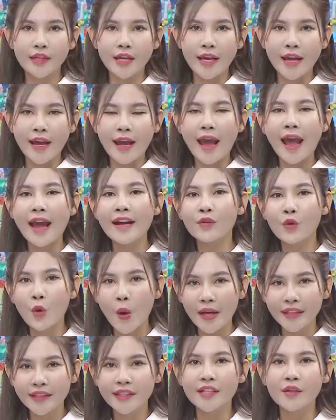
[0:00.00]
Hàng
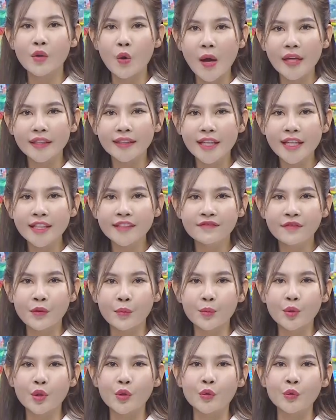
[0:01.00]
loạt chợ hoa Tết
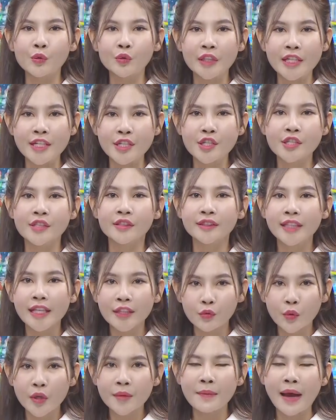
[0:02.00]
phục vụ thị trường Tết
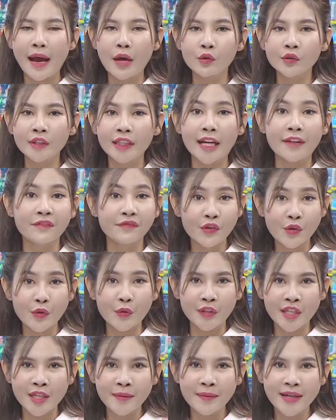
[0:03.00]
Quý Mão tại thành phố
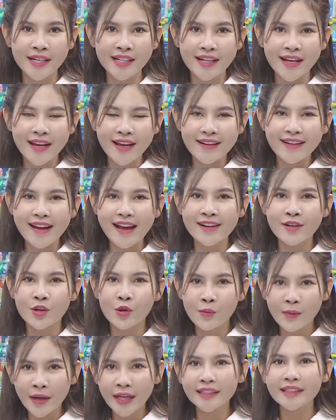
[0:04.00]
Hồ Chí Minh đang
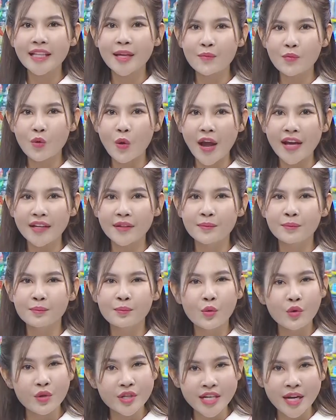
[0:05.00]
hút khách tham quan,
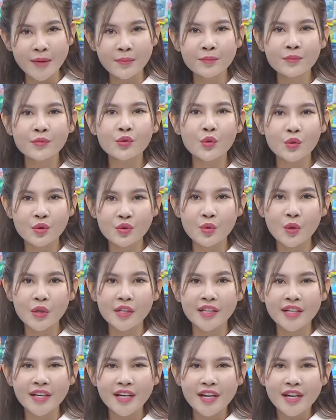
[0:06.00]
mua sắm vui
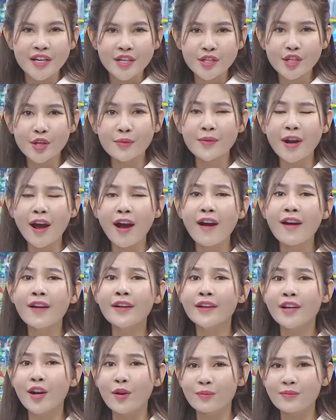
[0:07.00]
xuân. Trong đó
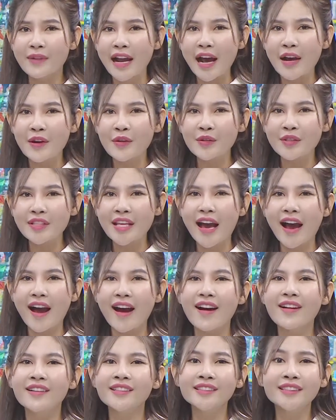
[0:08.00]
độc đáo và
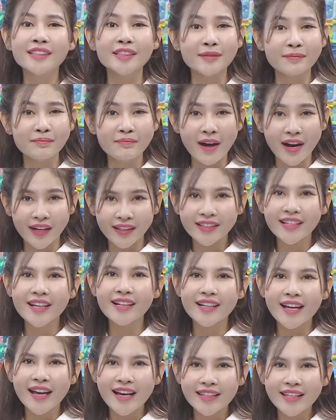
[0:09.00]
ấn tượng bậc
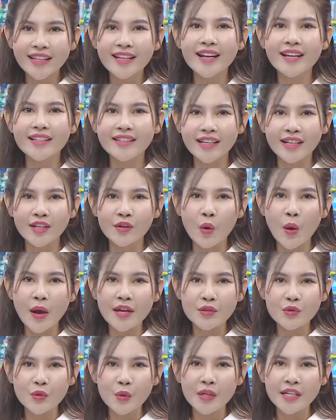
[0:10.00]
nhất chính là chợ Hoa
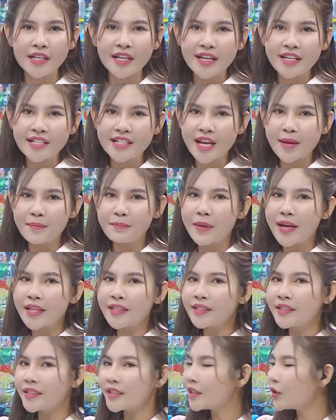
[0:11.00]
Xuân trên bến
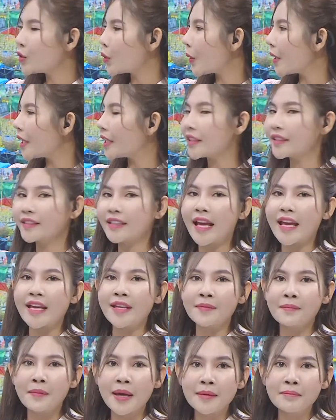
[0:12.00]
dưới thuyền
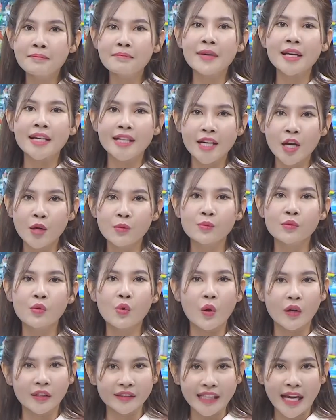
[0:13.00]
tại bến Bình Đông,
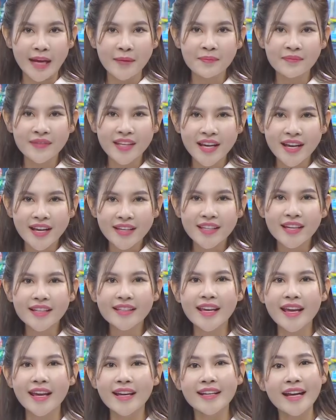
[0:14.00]
quận tám, với
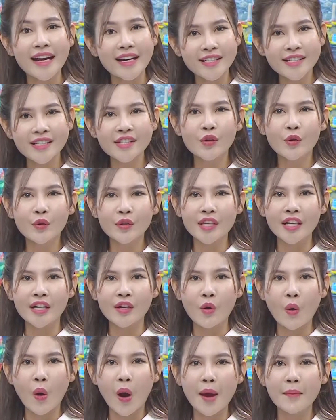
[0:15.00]
vẻ đặc trưng của
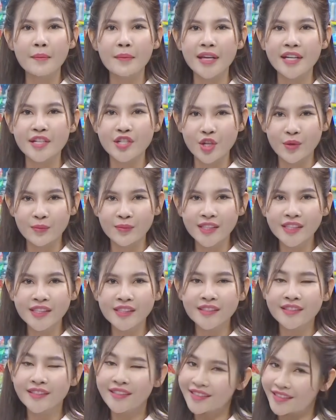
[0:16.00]
chợ hoa miền sông
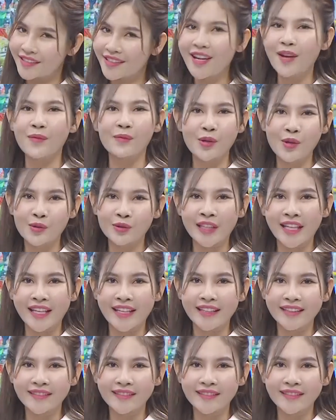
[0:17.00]
nước giữa lòng đô thị.